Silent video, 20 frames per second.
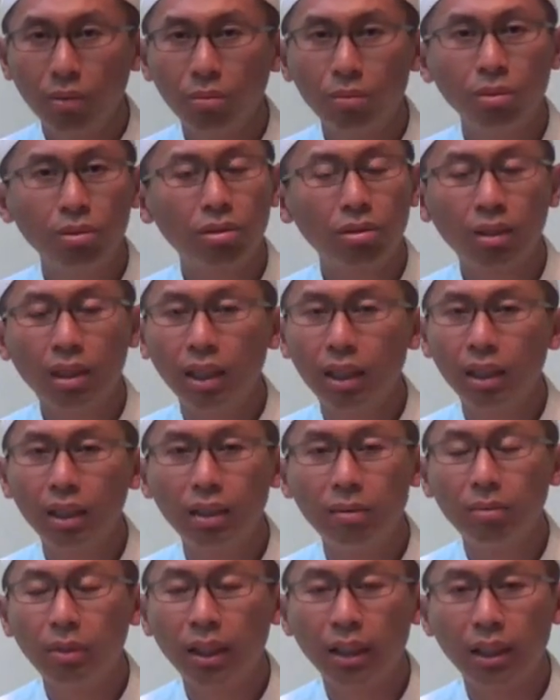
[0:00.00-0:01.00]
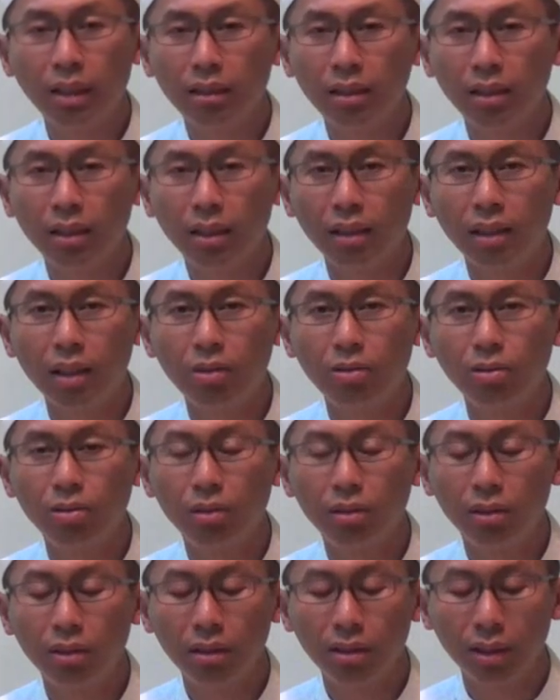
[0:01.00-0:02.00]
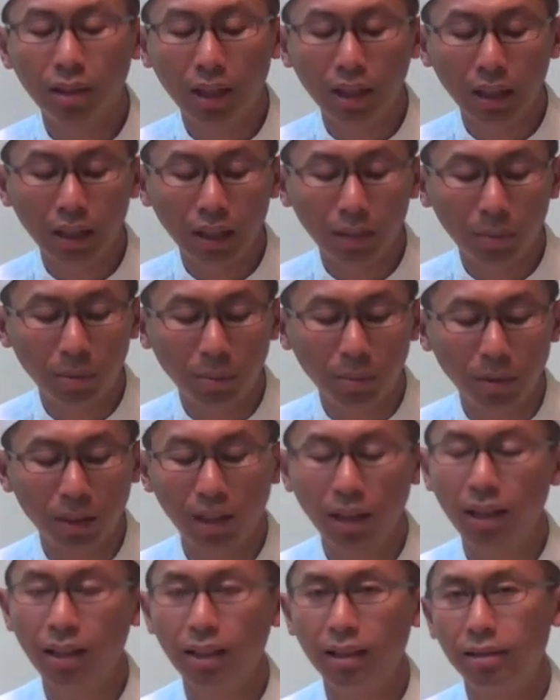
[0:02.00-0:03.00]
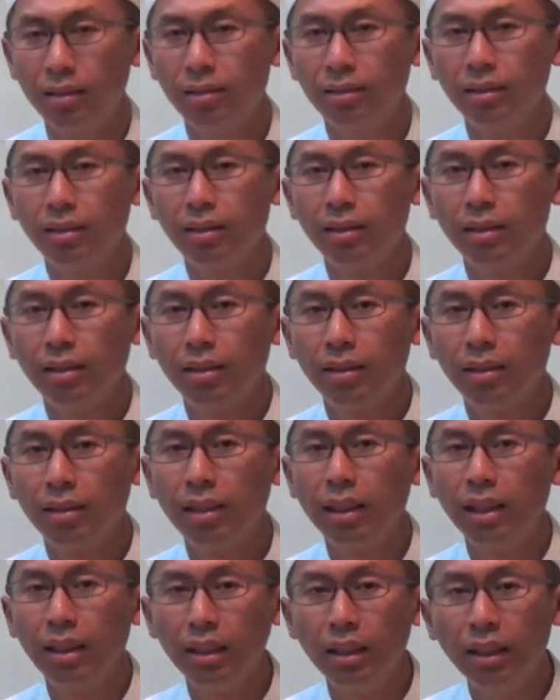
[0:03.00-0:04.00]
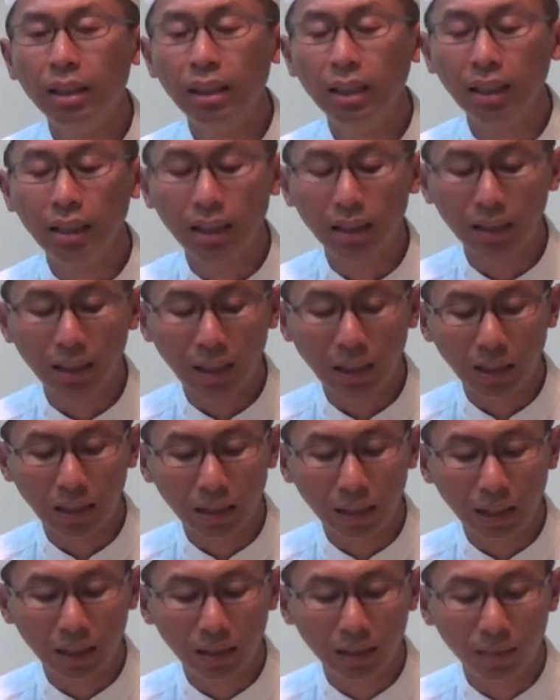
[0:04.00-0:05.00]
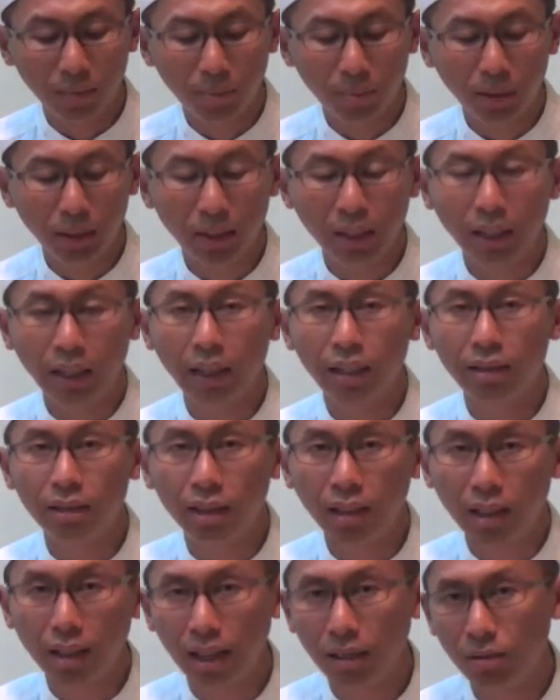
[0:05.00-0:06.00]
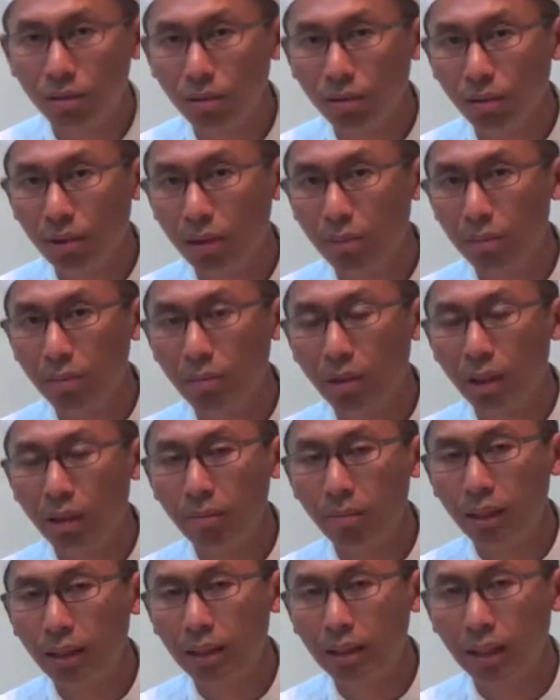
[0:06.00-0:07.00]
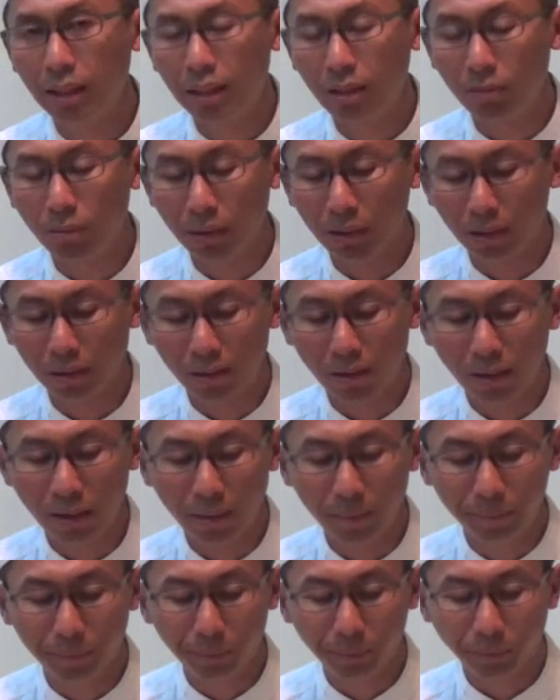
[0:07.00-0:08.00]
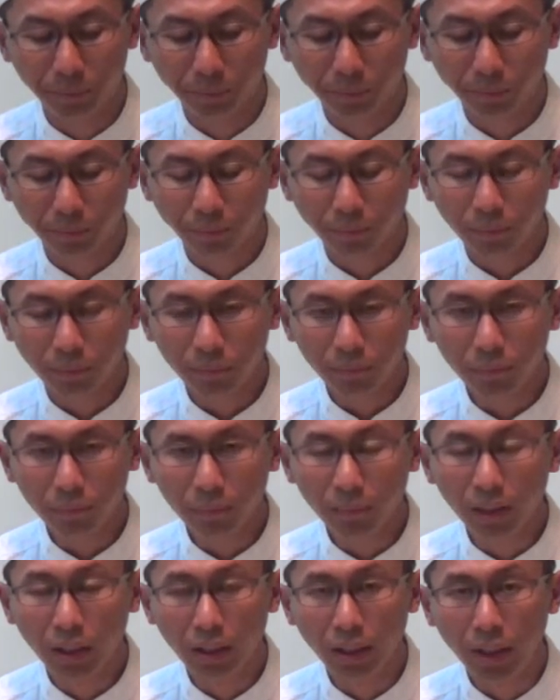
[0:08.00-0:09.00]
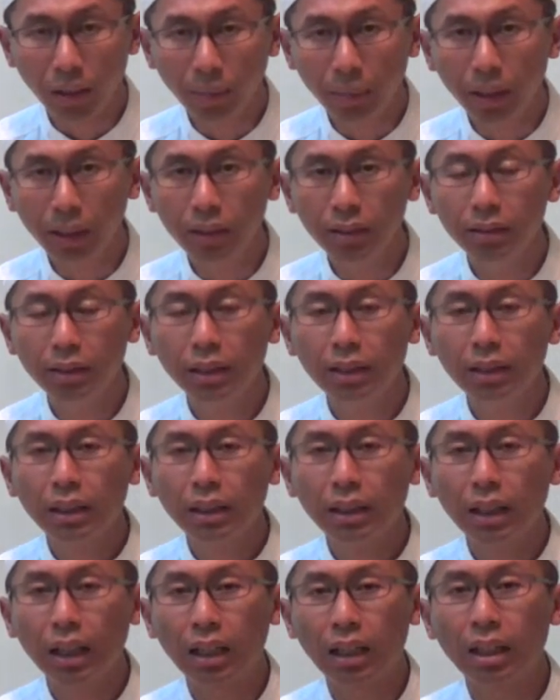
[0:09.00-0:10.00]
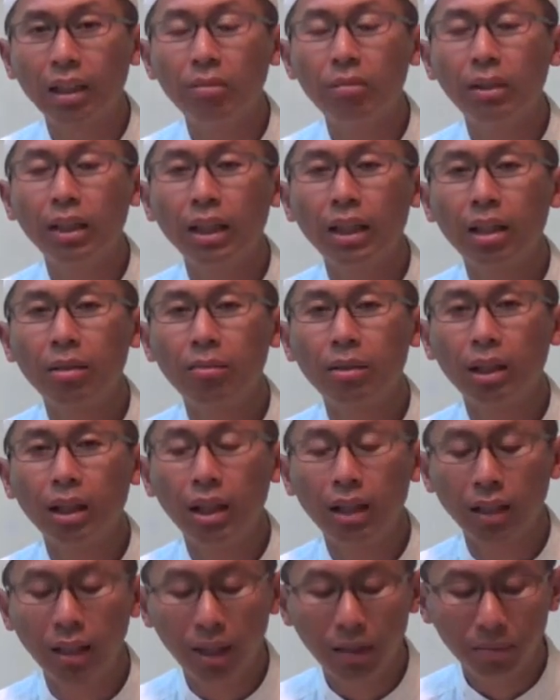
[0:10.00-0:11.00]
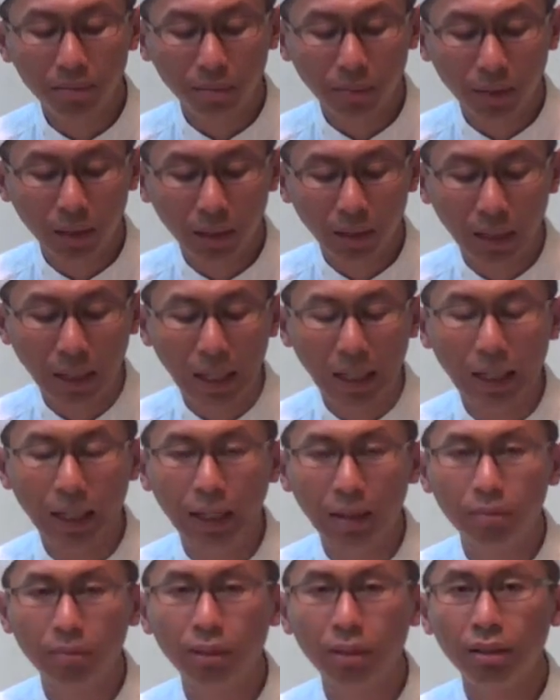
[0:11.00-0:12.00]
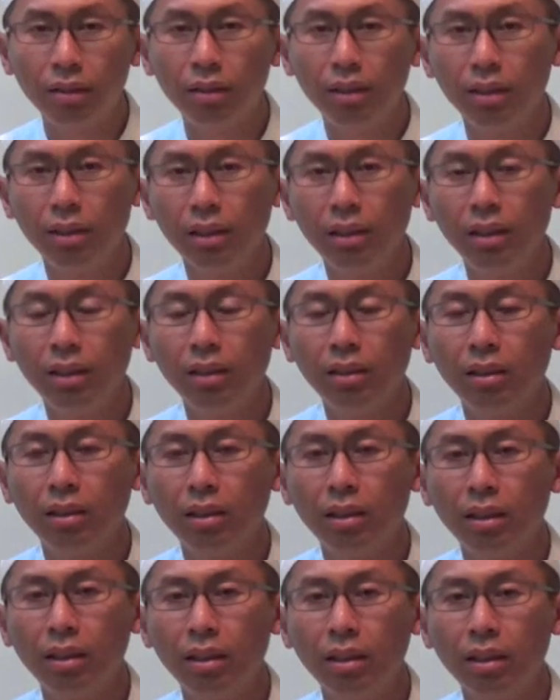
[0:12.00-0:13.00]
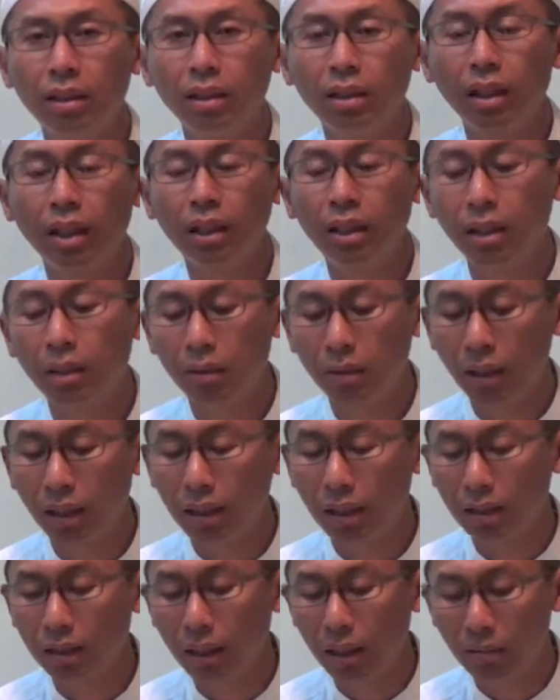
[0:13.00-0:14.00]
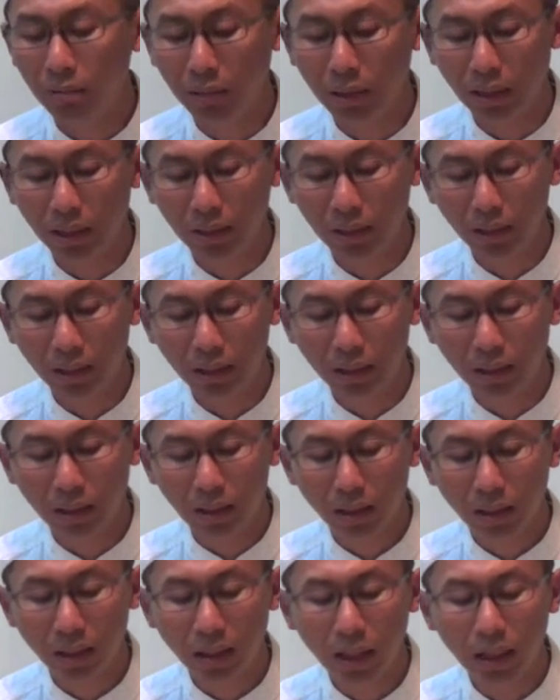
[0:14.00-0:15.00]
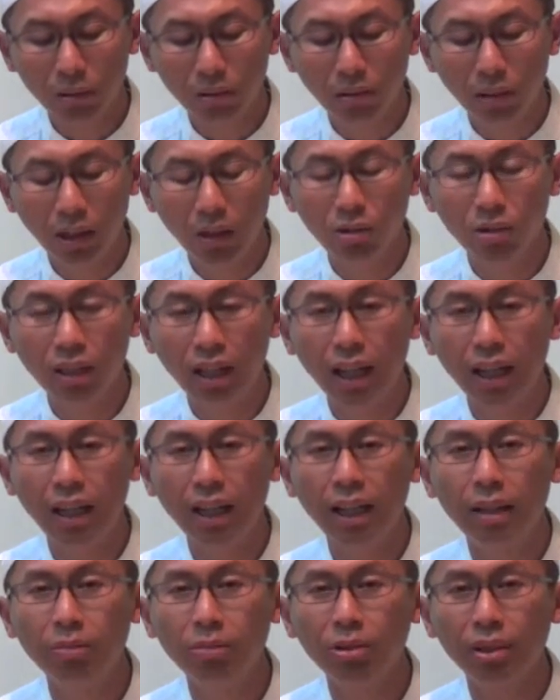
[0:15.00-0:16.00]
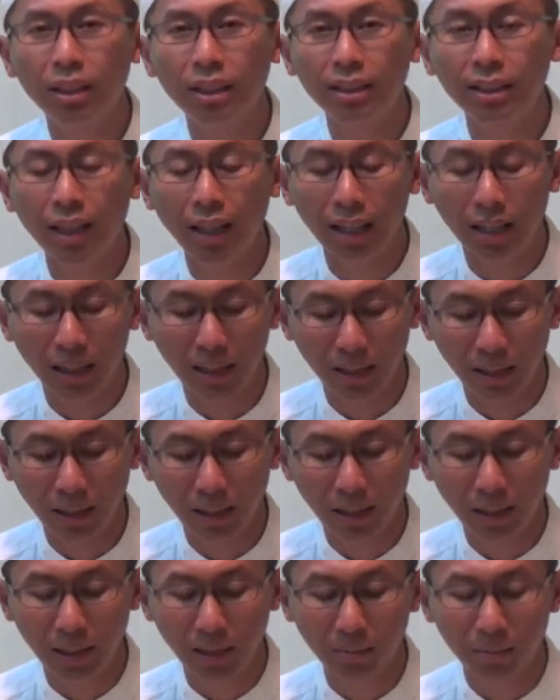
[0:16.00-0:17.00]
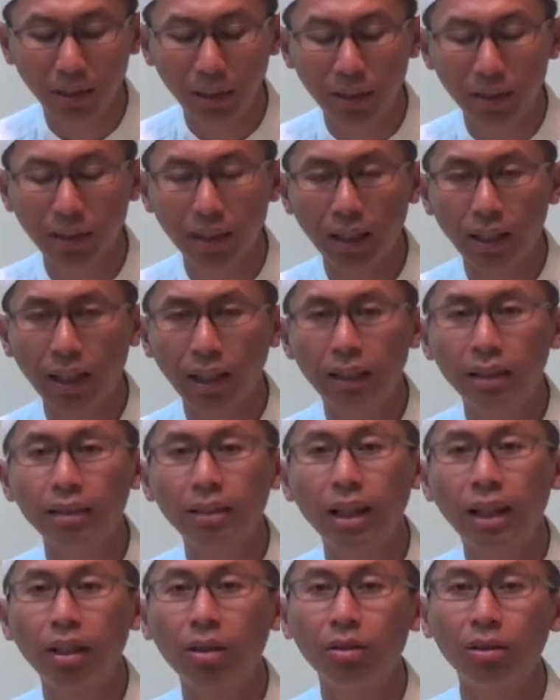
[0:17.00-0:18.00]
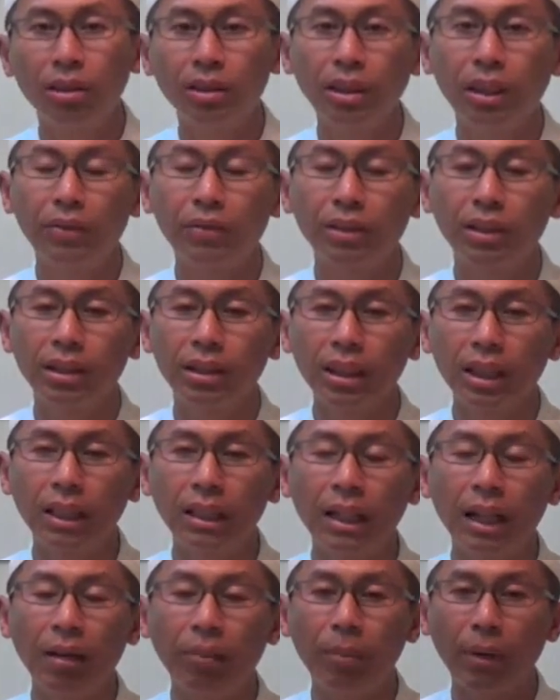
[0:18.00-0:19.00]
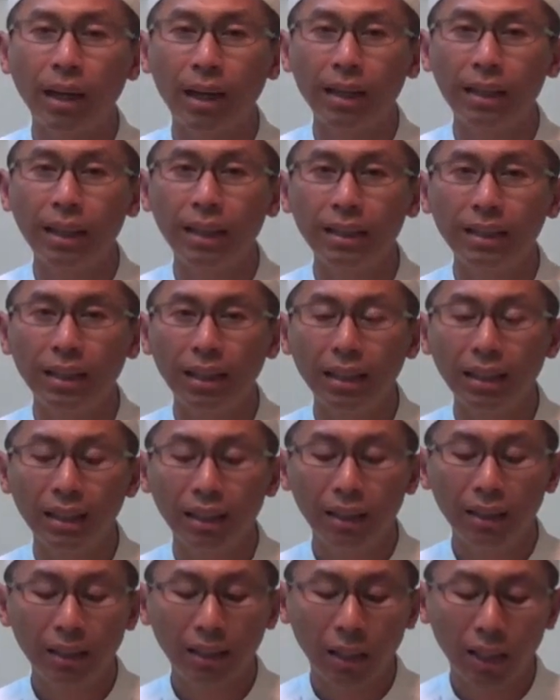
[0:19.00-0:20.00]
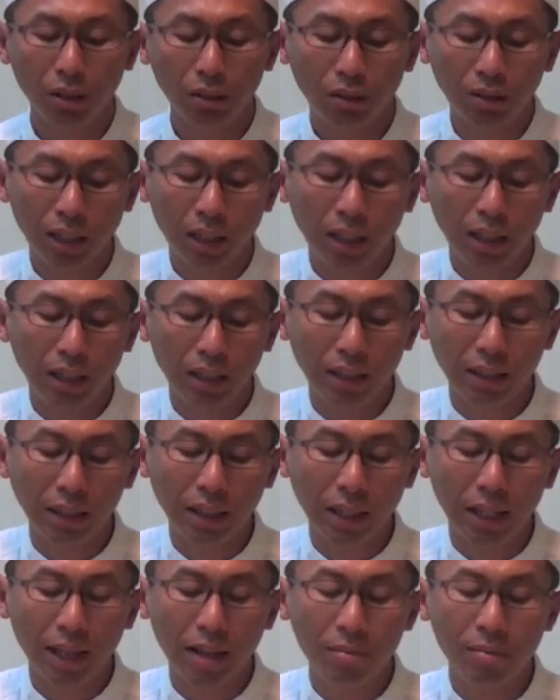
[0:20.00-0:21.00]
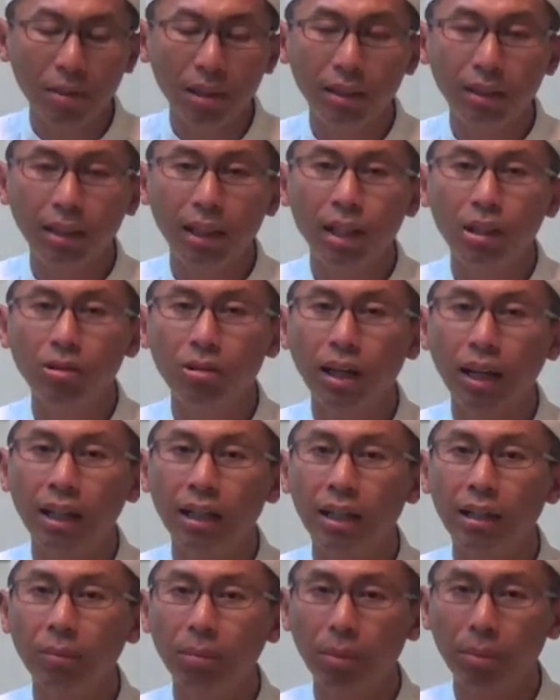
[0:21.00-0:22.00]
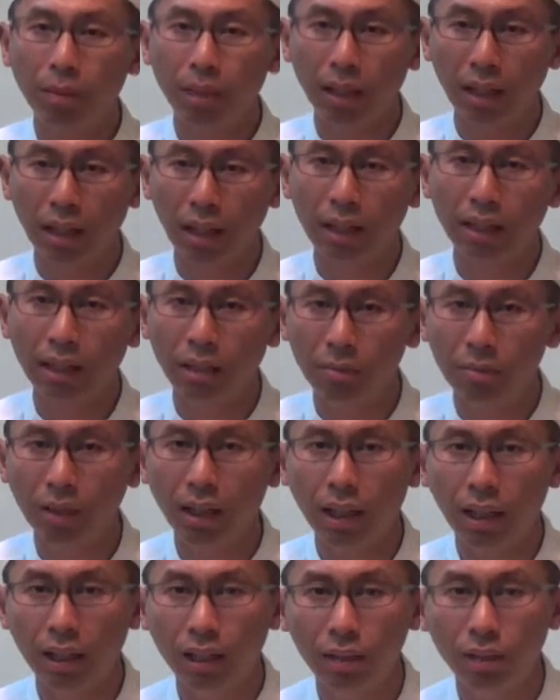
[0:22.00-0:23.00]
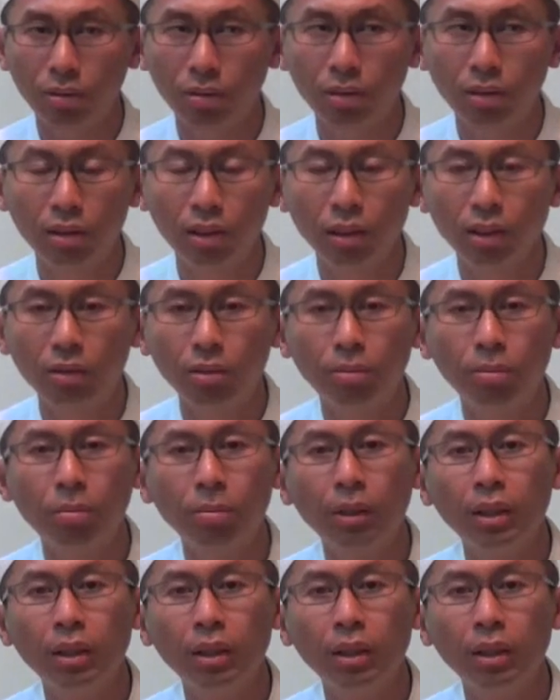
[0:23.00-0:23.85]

mustahil mereka tidak tahu tidak ada peperangan dan ini kata-kata ini sebenarnya ejekan untuk Nabi Muhammad dan umat Islam. Kenapa? Karena mereka menganggap naklam di sini eh, ada ada takwilannya. Kalau lau naklamu kitalan, ada yang mengatakan kalau ditafsirkan apa adanya, kalau seandainya kami tahu ada peperangan, kami akan ikut itu